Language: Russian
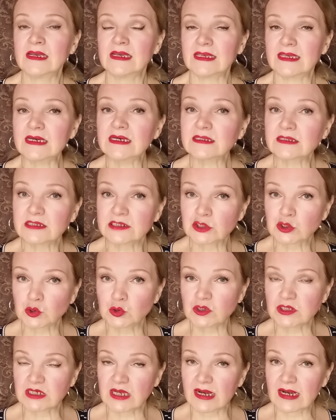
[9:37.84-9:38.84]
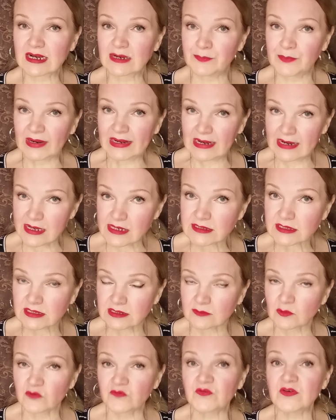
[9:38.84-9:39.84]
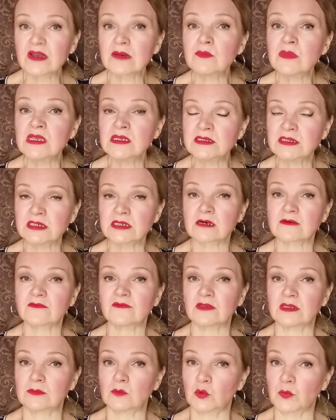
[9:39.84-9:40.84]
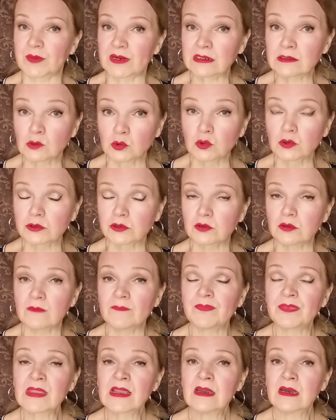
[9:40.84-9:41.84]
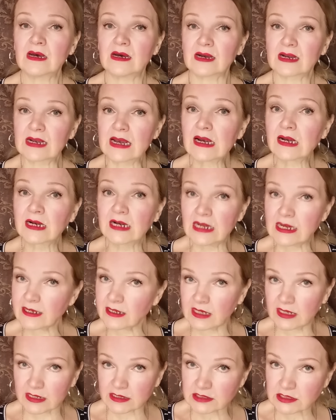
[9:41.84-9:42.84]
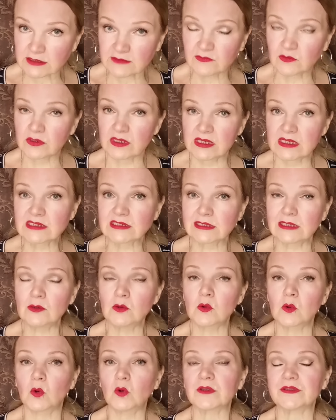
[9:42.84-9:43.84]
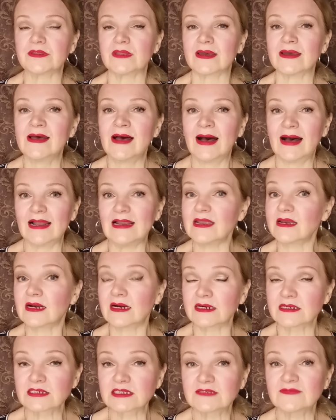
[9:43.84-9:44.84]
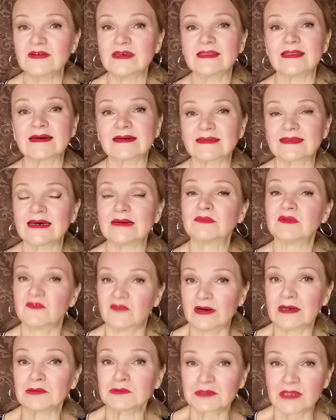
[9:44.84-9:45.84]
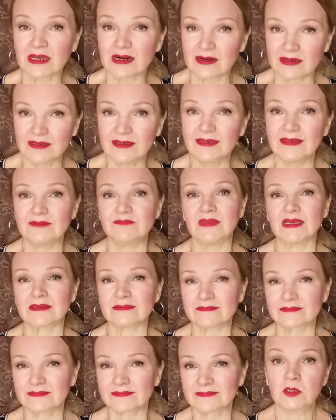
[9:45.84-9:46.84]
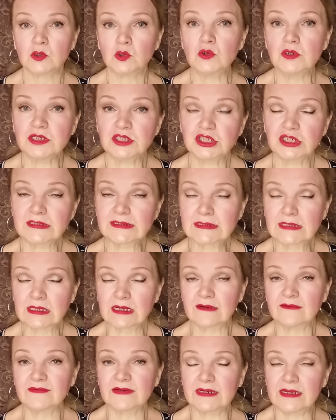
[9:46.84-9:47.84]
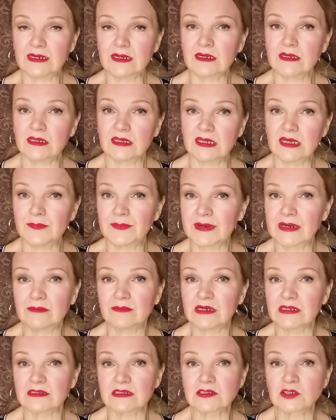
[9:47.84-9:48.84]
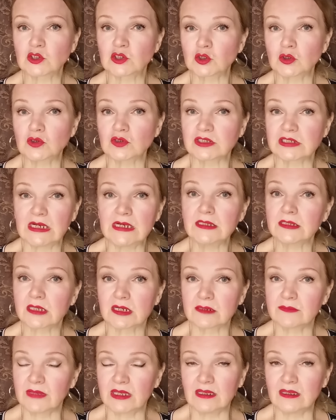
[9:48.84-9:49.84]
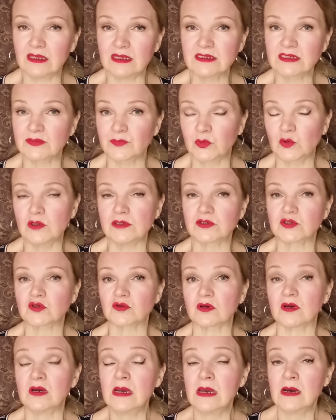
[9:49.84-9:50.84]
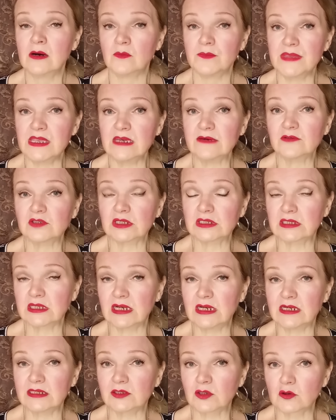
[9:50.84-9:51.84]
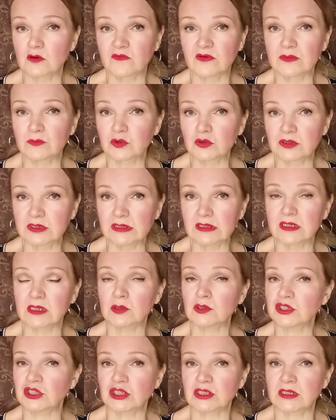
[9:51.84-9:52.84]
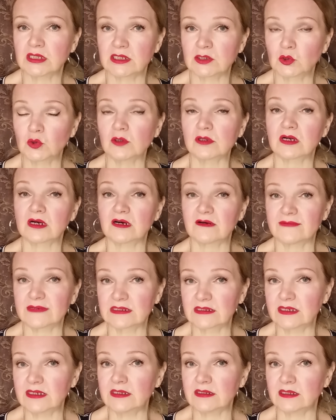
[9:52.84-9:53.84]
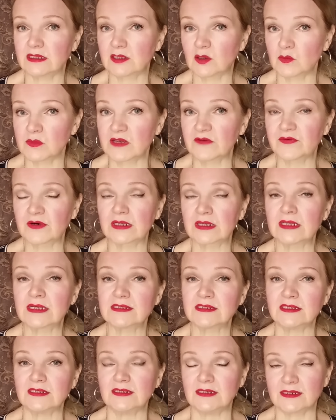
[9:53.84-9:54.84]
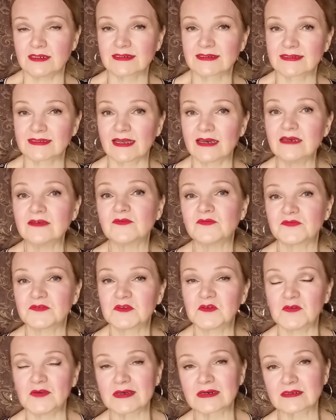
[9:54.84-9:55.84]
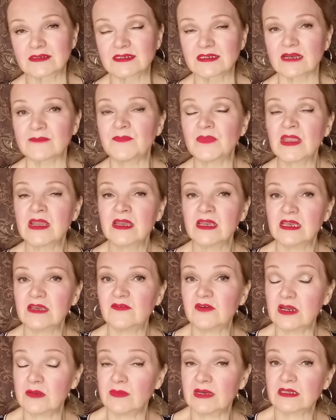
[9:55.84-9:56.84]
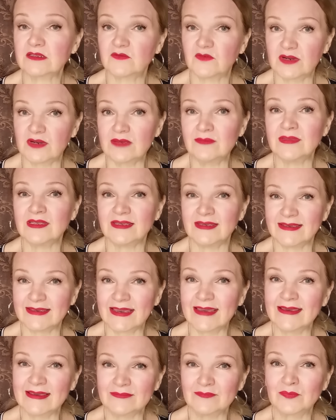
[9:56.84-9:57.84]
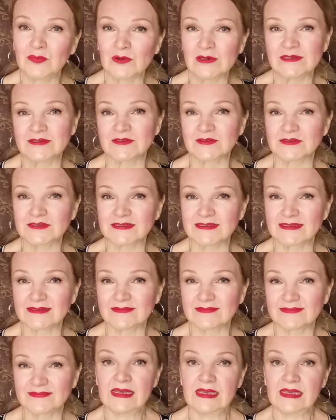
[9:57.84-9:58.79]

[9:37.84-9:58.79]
Я отношусь как к полезному ферментированному продукту, а, как к лекарству, если угодно. А лекарства иногда бывают дорогими. Ну и, честно говоря, я прямо этот соус литрами не использую. Мне вот этой литровой бутылки очень надолго хватает, она у меня в холодильнике стоит в дверце, и время от времени я им пользуюсь.